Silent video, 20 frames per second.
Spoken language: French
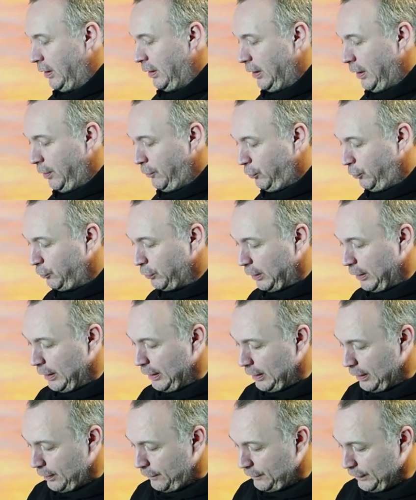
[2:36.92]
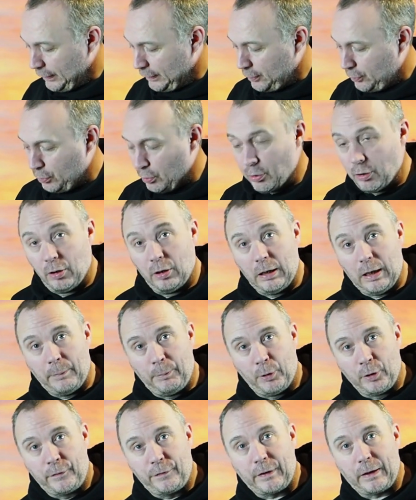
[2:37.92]
Et vous voilà avec euh, la
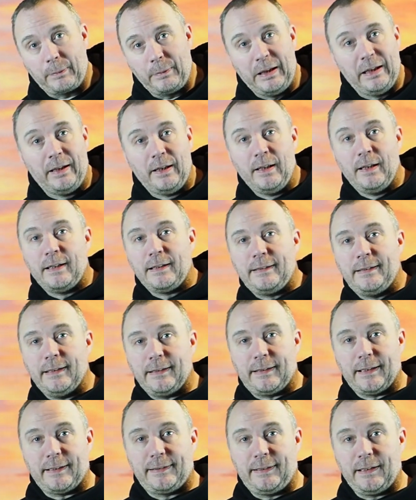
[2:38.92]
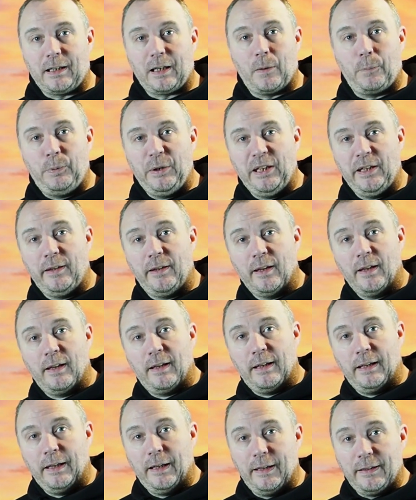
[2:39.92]
botte fermée, c'est assez rapide
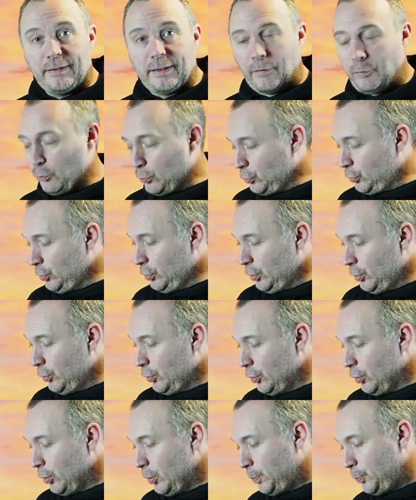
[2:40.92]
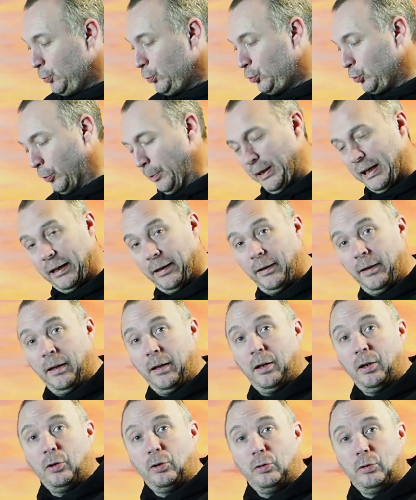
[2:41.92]
et ça fonctionne euh, plutôt bien.
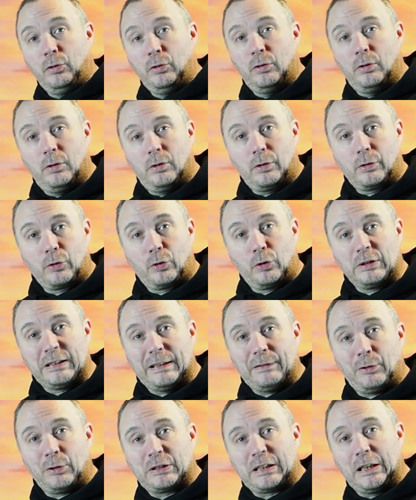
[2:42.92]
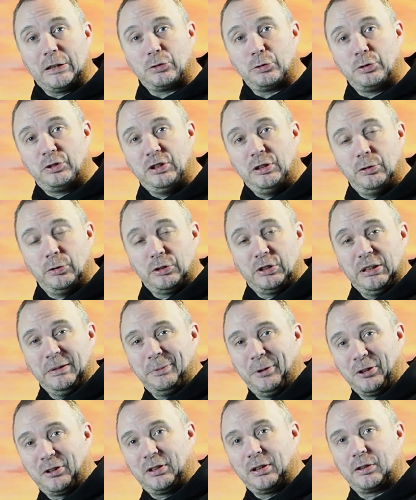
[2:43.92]
Euh, gros avantage aussi de ces
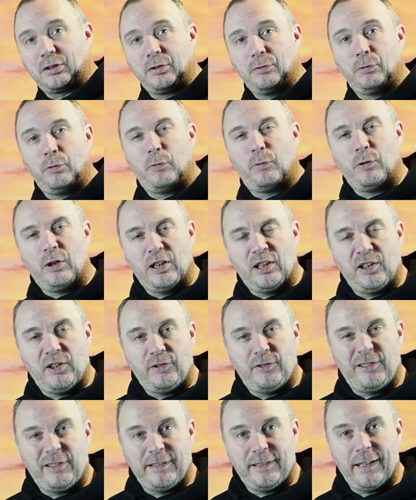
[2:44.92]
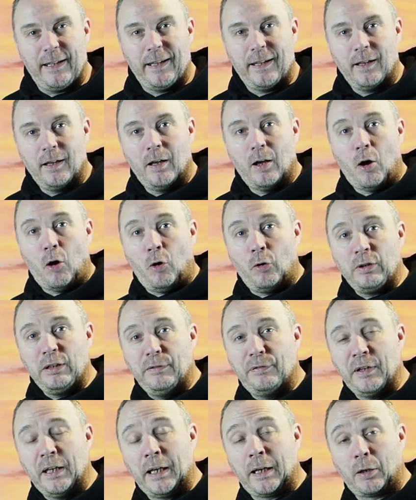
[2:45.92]
bottes, c'est que si vous voulez les utiliser en
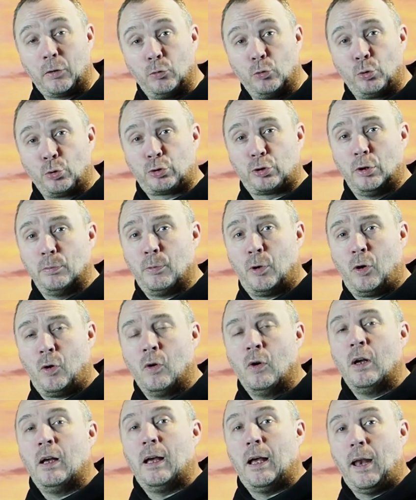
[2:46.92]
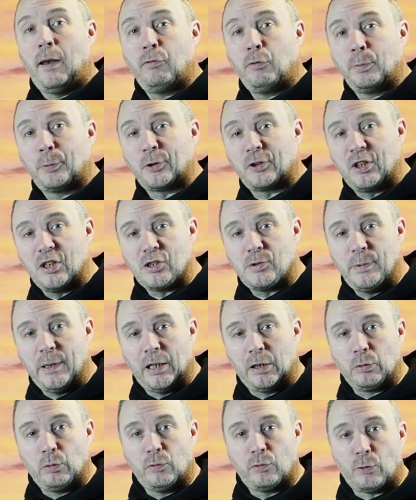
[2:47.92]
hiver, non seulement elles vous protègent
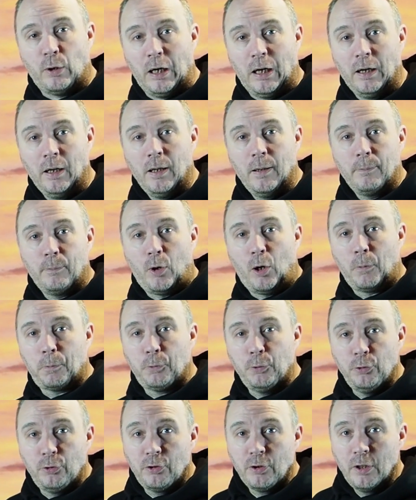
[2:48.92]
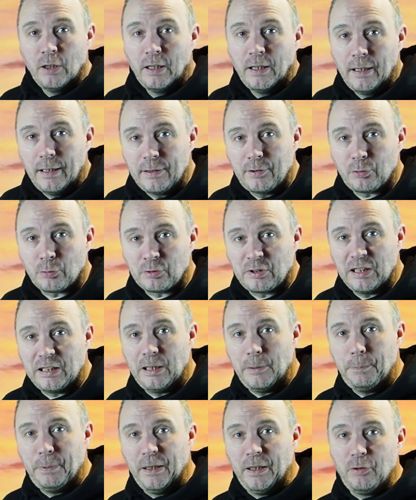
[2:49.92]
bien du froid, mais en plus elles sont
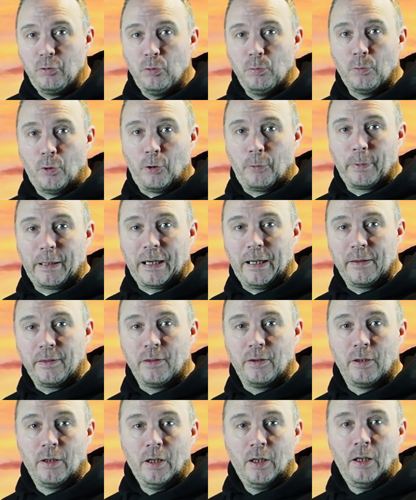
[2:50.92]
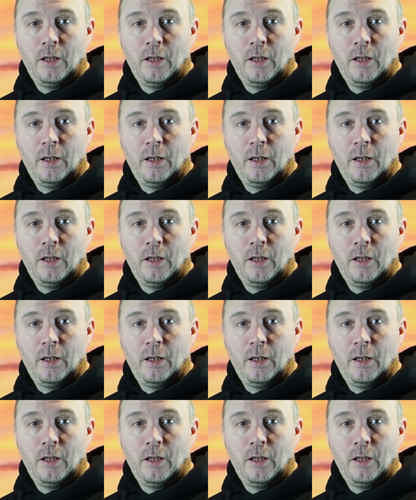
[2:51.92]
équipées d'une membrane